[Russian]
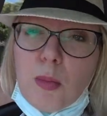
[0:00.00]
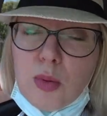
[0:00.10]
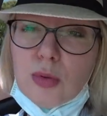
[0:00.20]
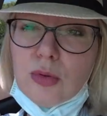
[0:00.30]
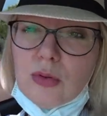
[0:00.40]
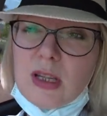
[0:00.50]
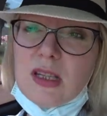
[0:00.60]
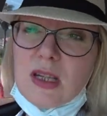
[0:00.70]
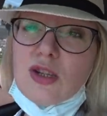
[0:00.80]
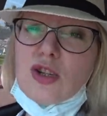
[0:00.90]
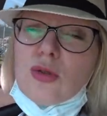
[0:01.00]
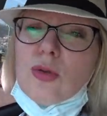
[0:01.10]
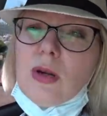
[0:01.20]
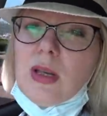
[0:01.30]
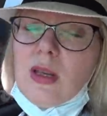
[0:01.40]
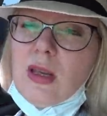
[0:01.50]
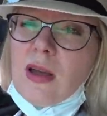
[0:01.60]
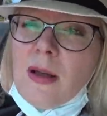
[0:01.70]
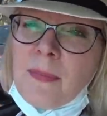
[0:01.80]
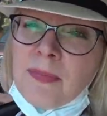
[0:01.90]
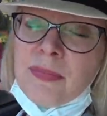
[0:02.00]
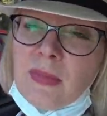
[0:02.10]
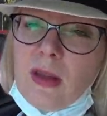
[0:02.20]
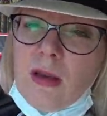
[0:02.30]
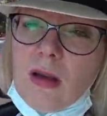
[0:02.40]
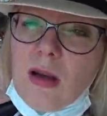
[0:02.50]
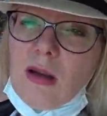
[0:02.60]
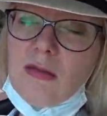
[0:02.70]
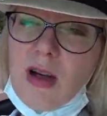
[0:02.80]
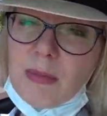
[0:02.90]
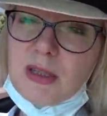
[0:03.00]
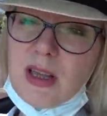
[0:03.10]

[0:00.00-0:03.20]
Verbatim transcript: буду носить, что и э, вам